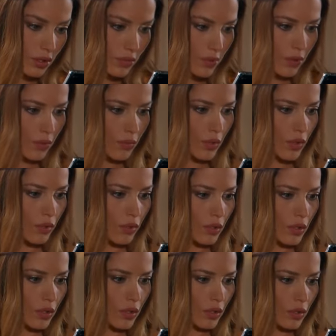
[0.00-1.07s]
es mi número.
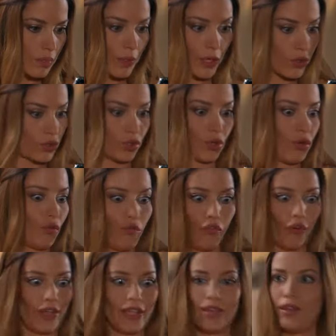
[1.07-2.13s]
Pero yo no
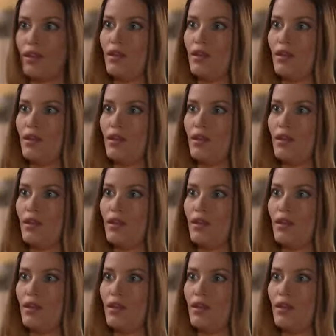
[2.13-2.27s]
fui.